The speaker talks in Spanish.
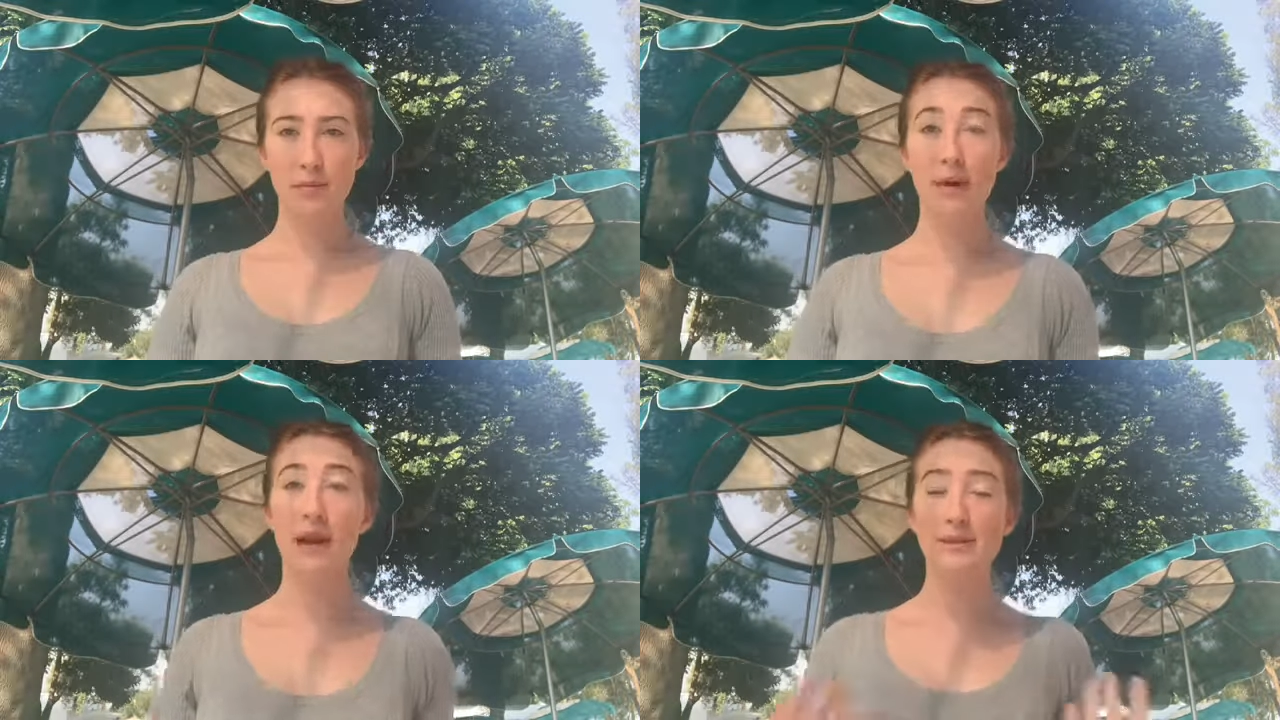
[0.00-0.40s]

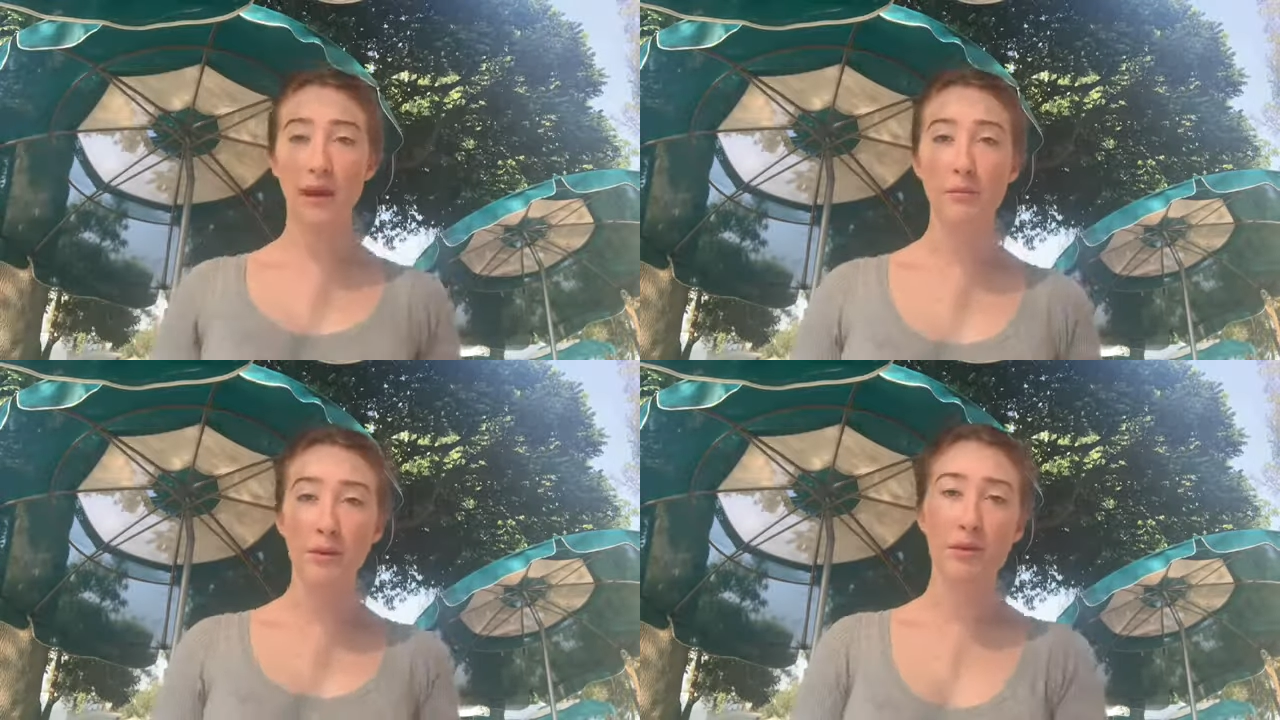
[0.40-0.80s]
Para el
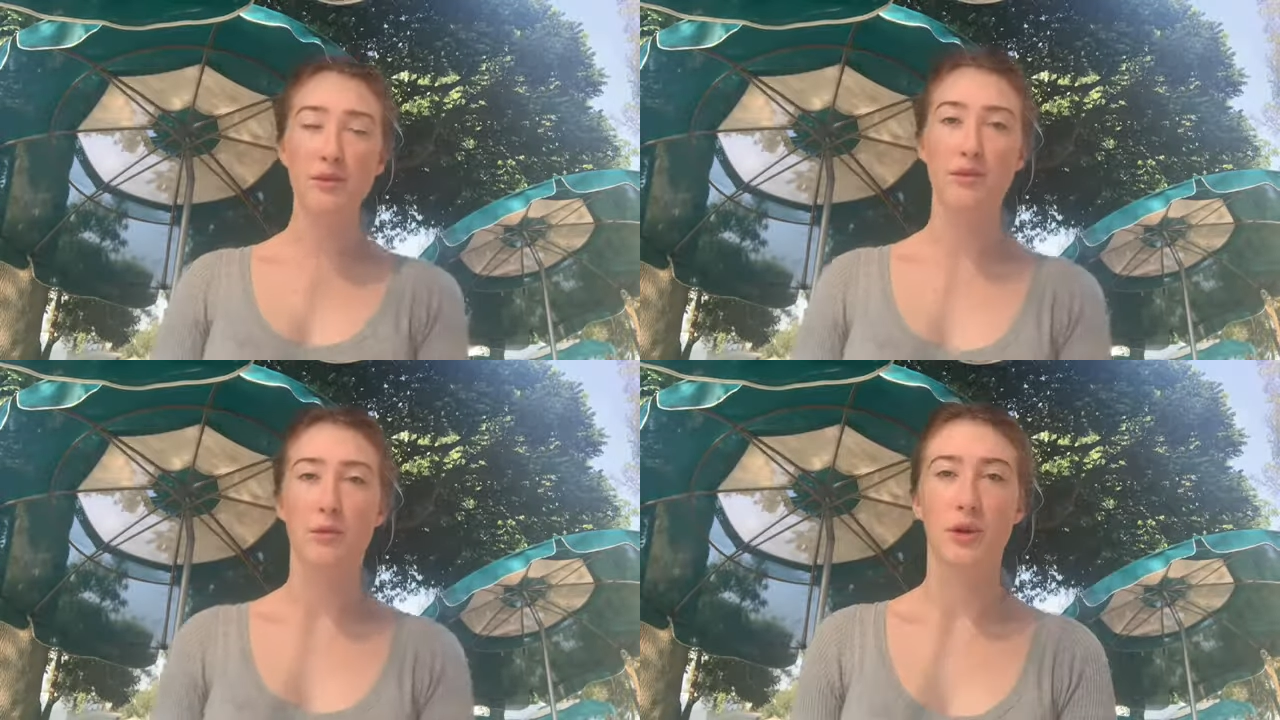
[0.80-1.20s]
escalamiento de
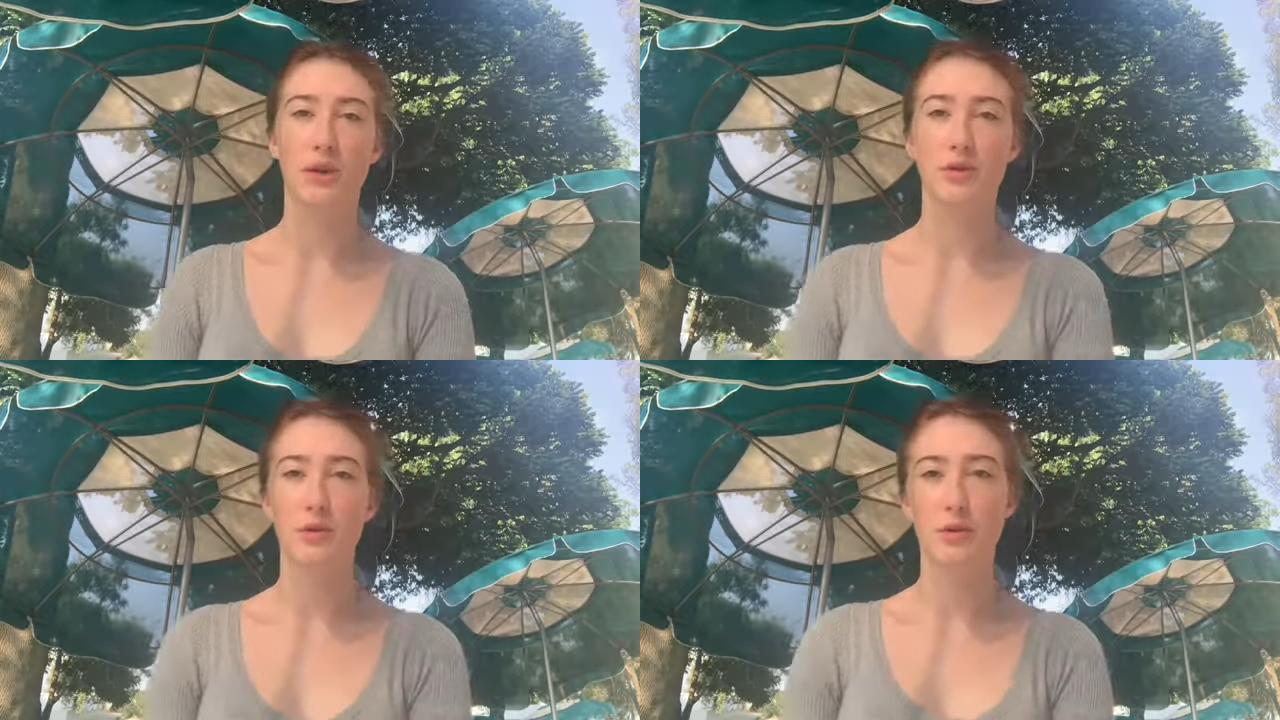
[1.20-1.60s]
nuestro
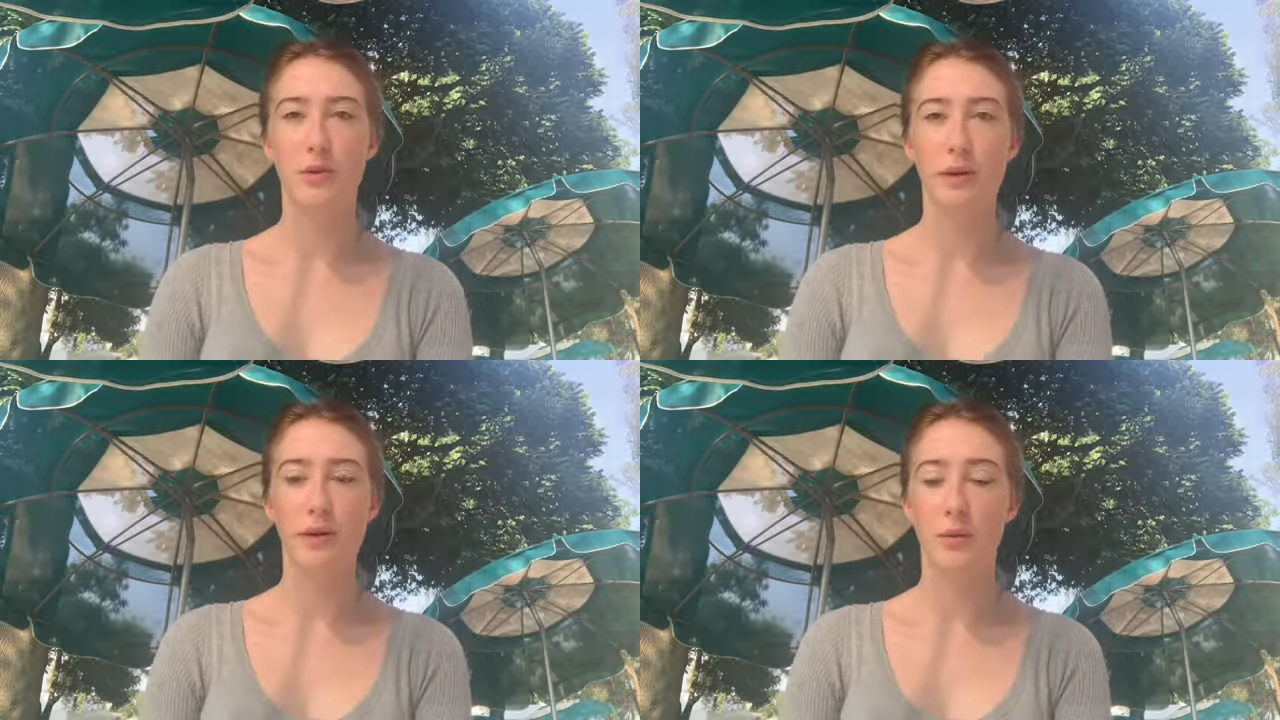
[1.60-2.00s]
proyecto,
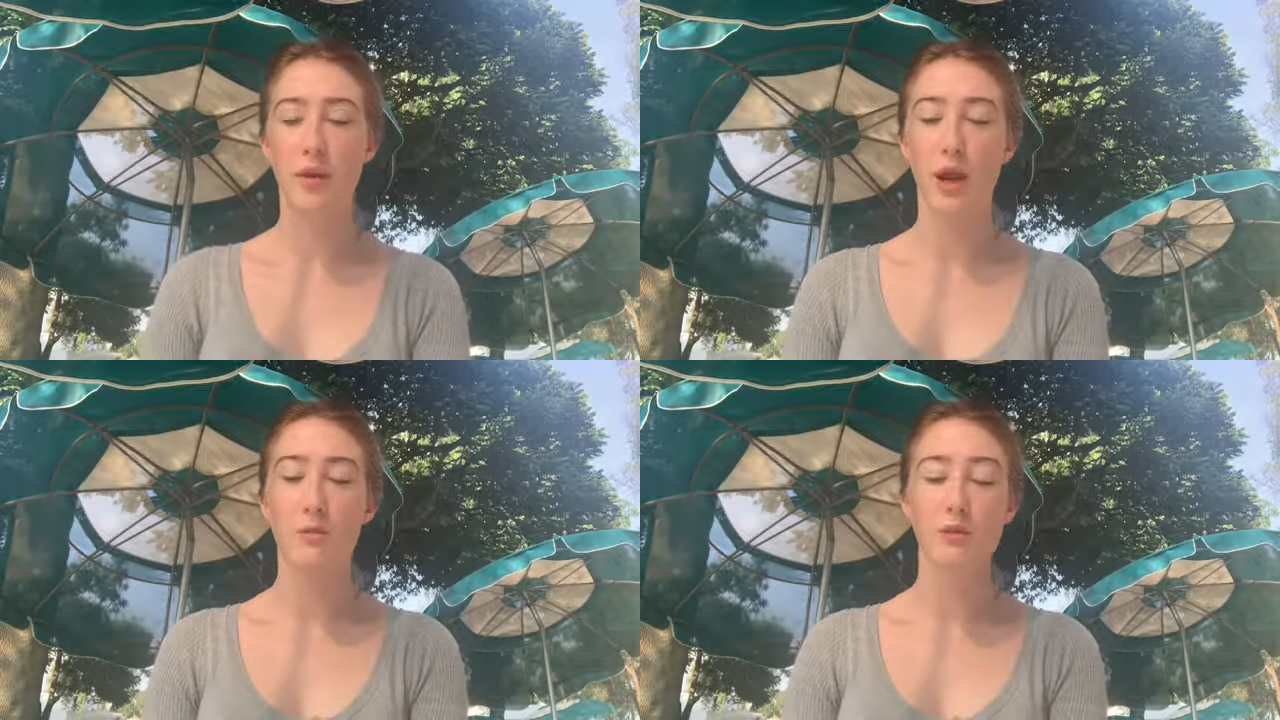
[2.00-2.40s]
eh,
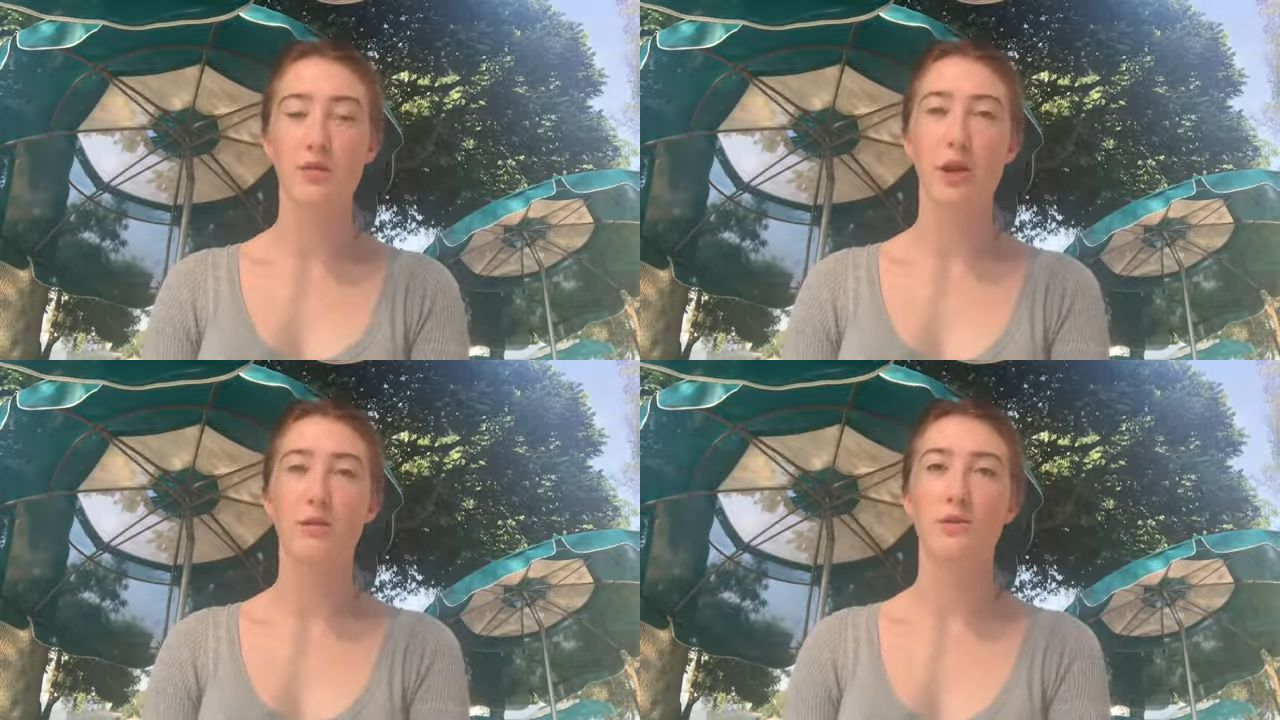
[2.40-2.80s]
podríamos
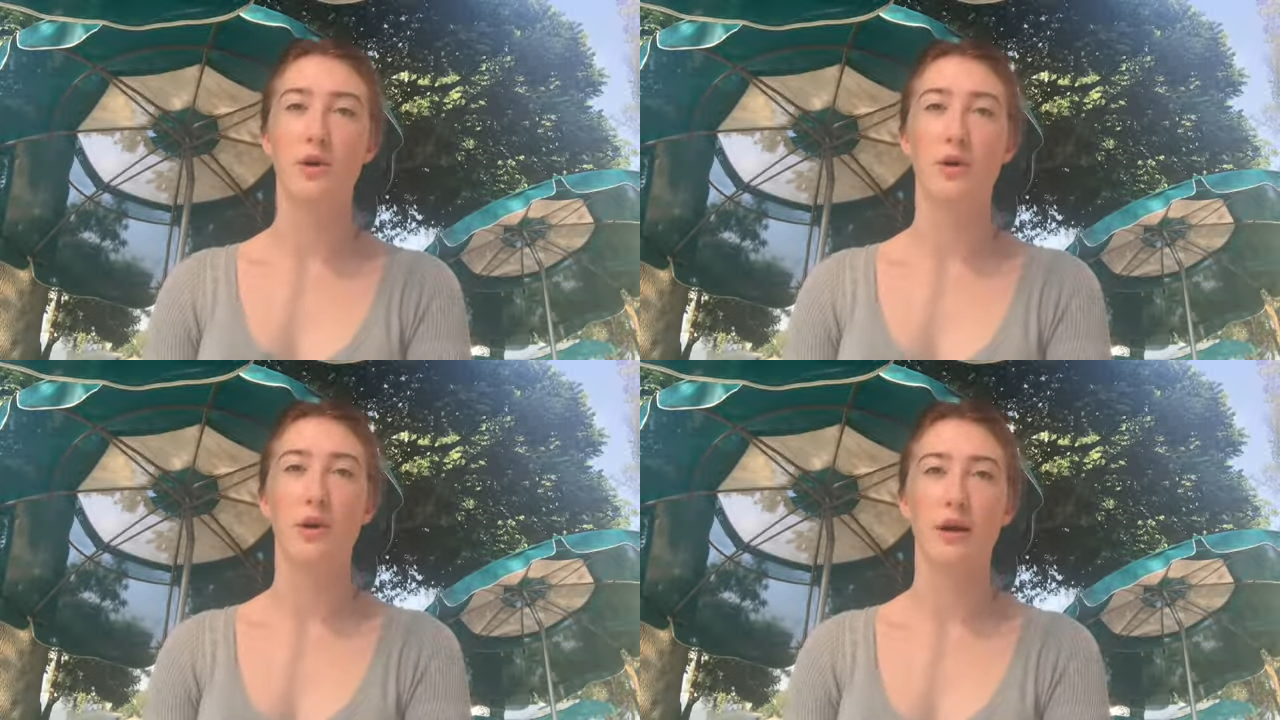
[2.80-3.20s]
asociarnos
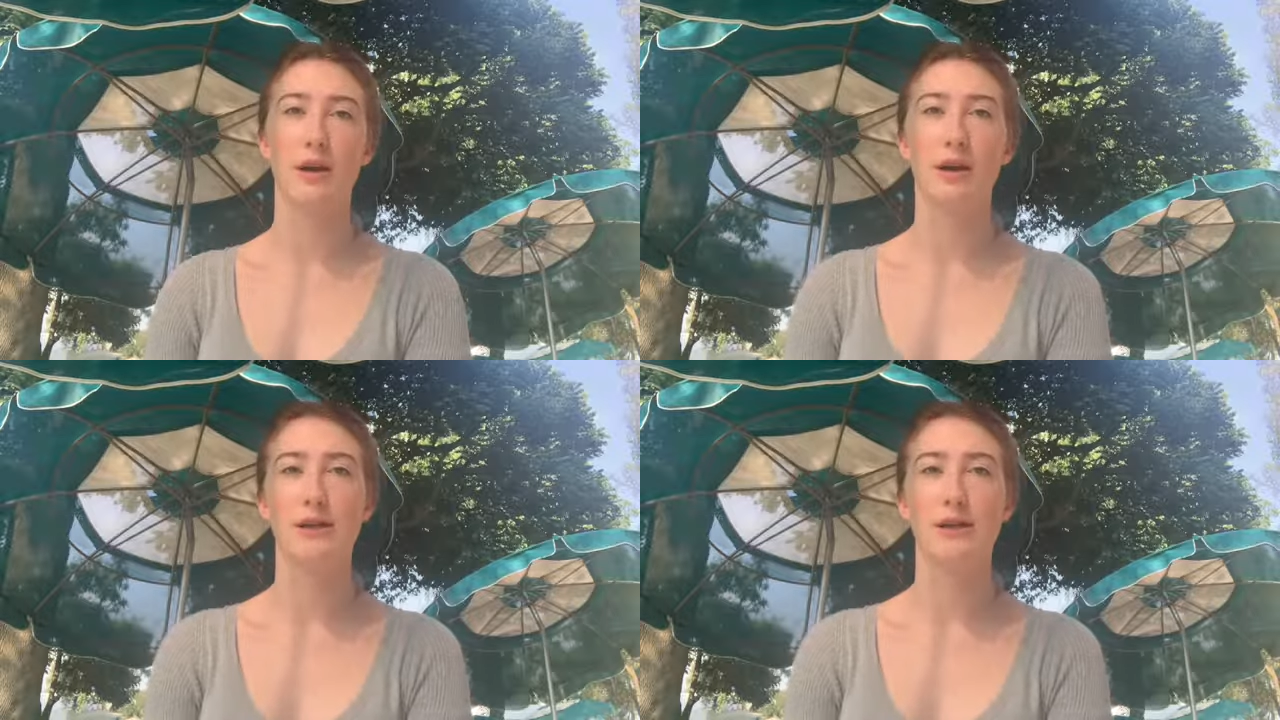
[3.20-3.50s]
con eh,